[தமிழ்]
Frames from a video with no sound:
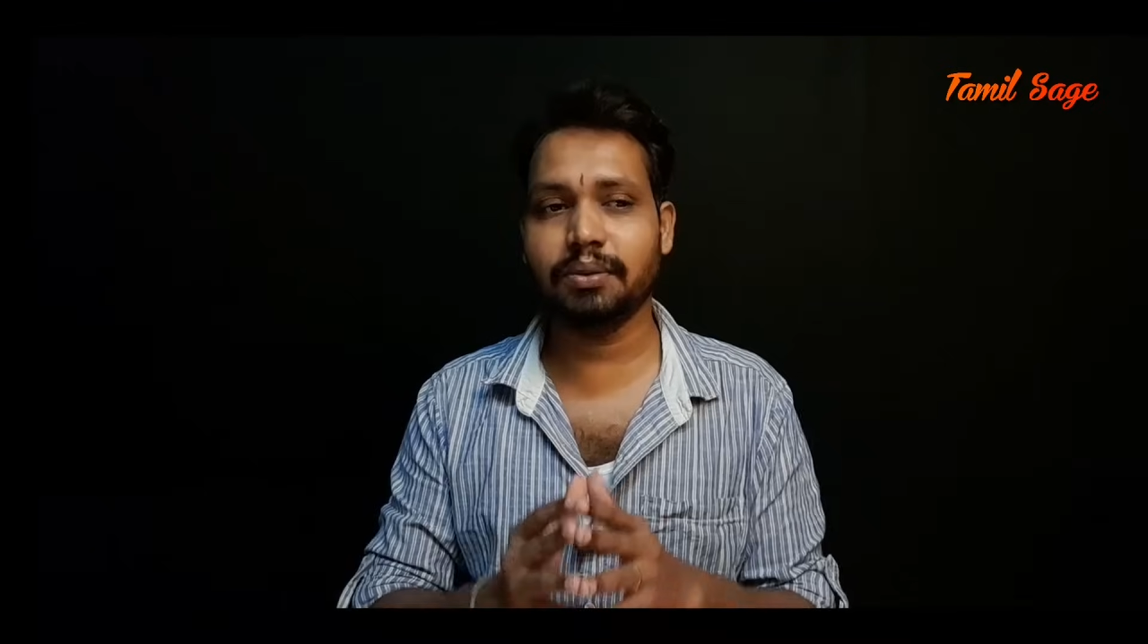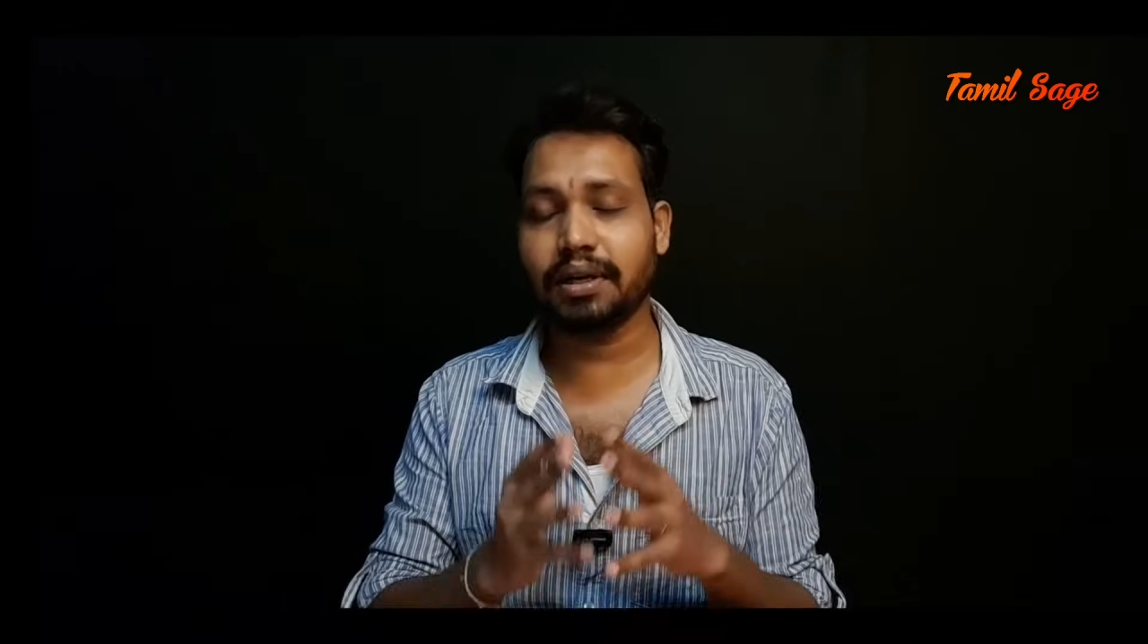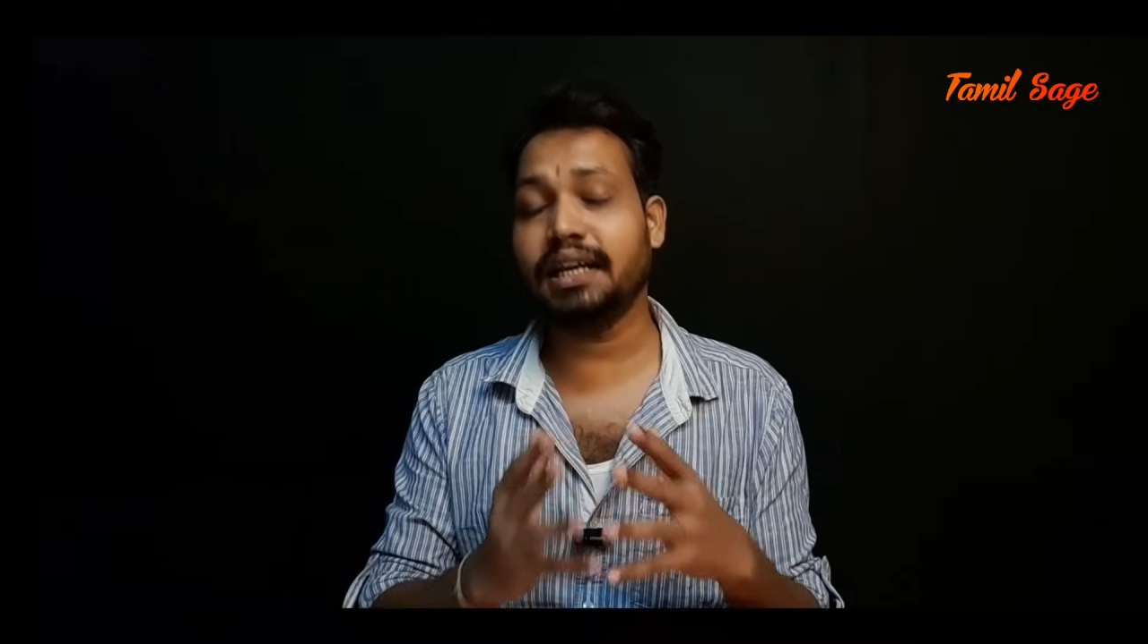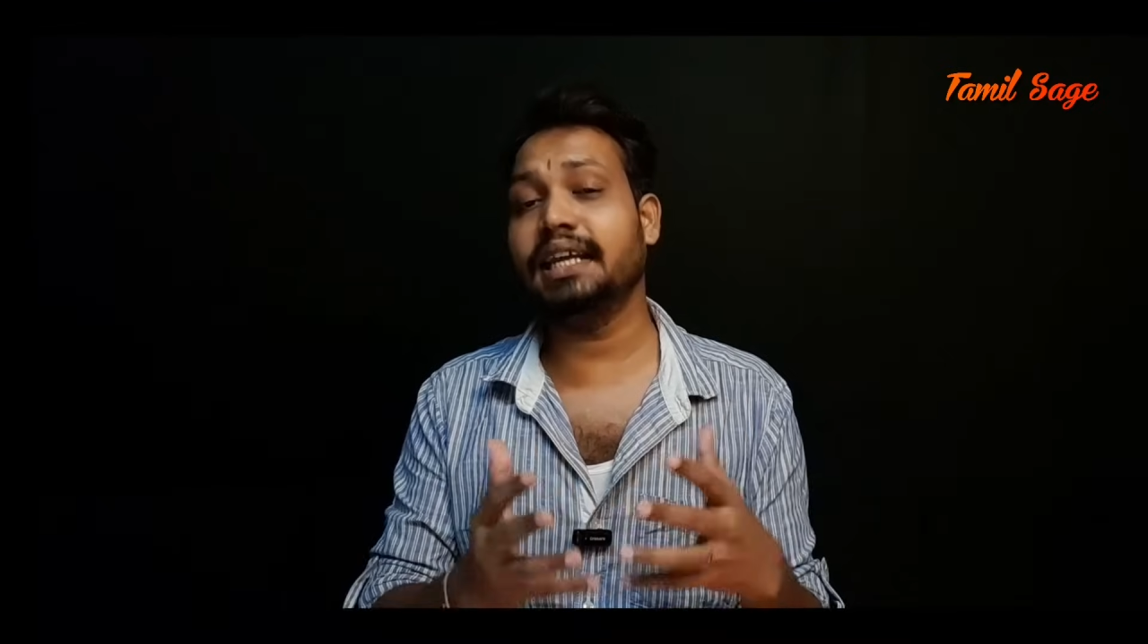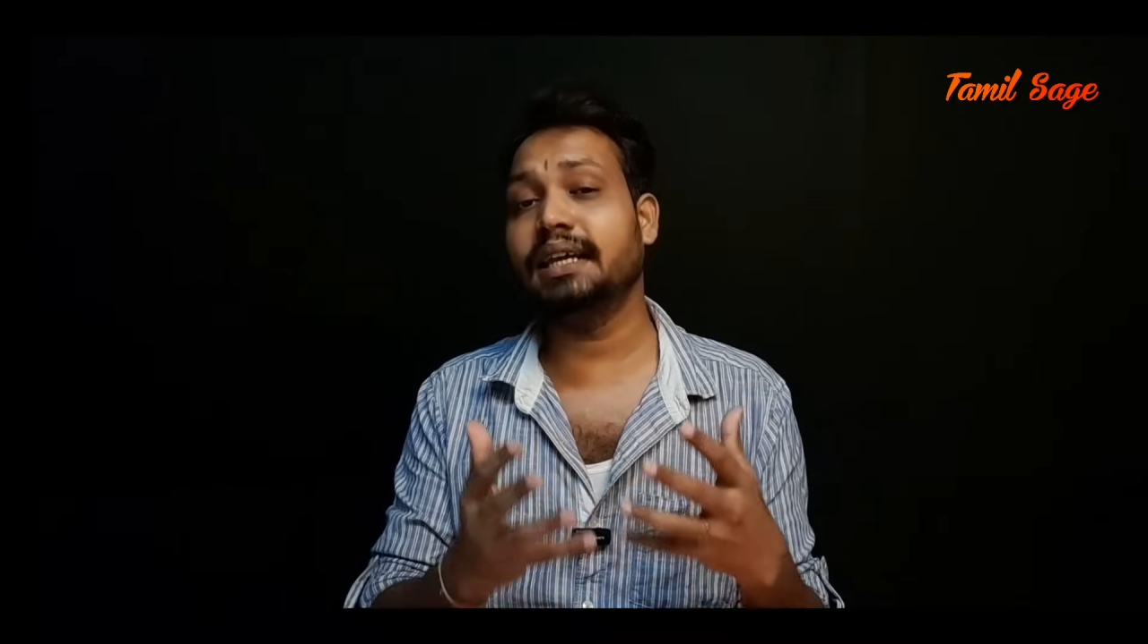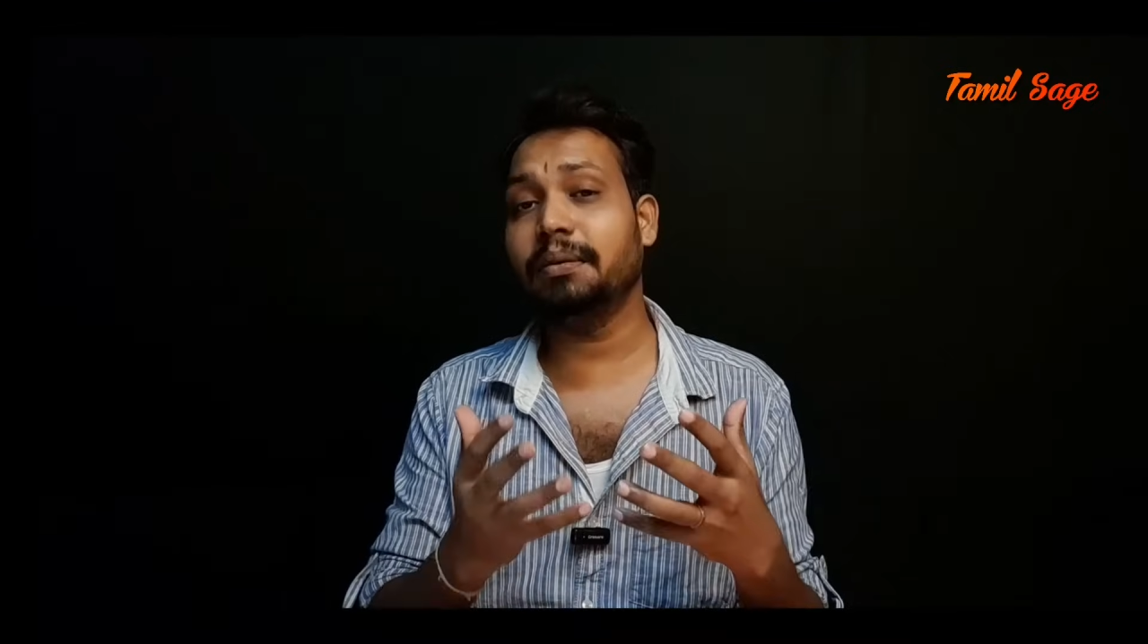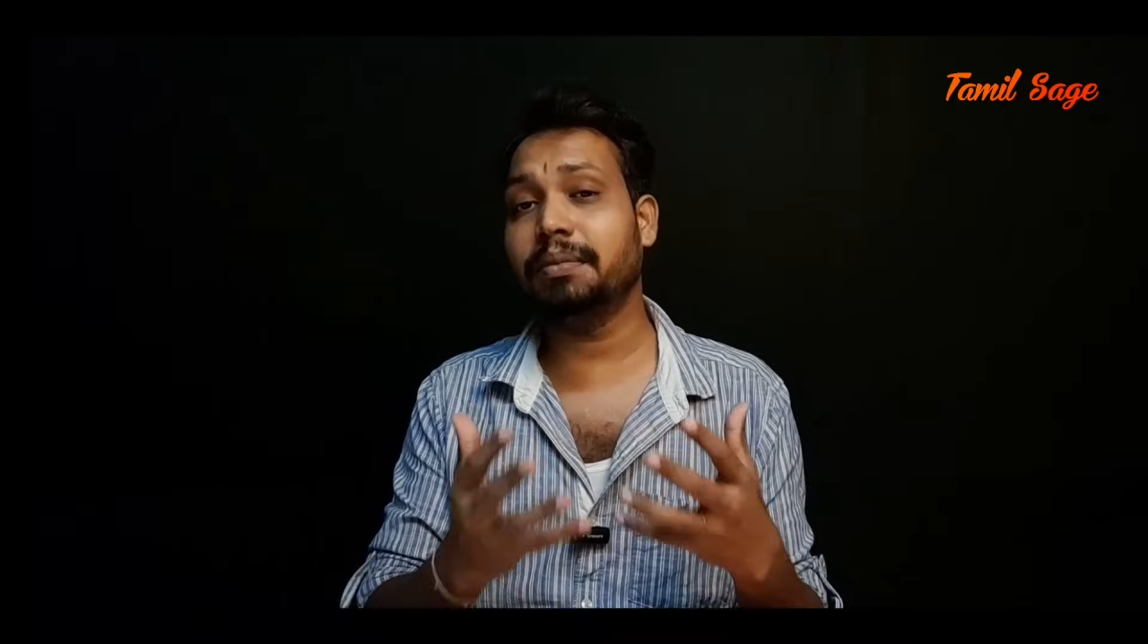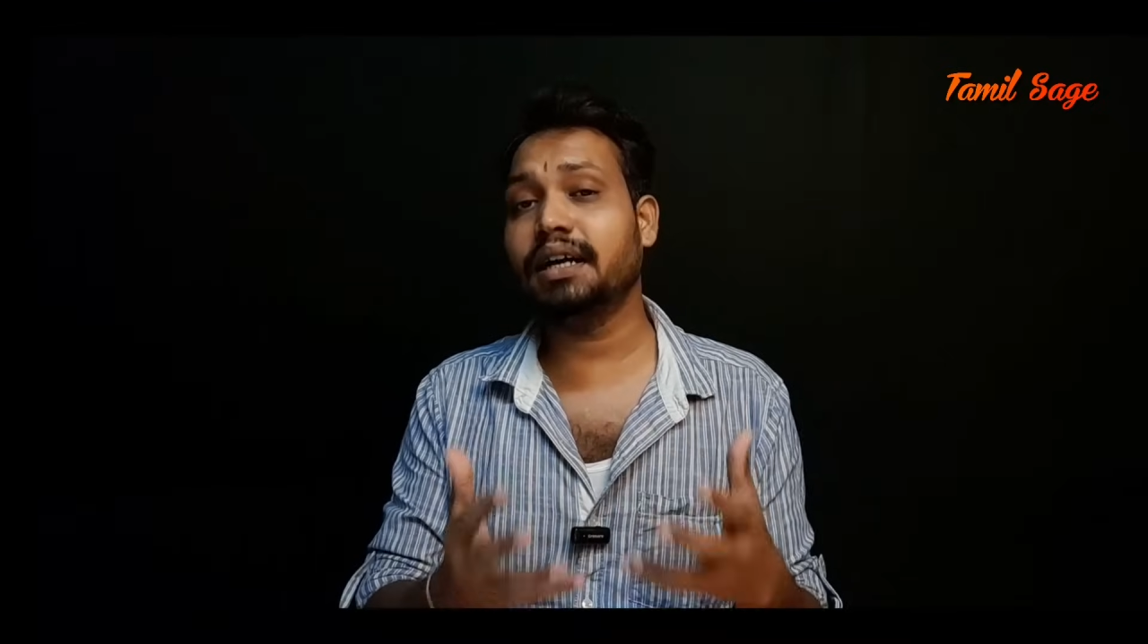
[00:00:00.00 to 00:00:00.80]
உடனே ஏன்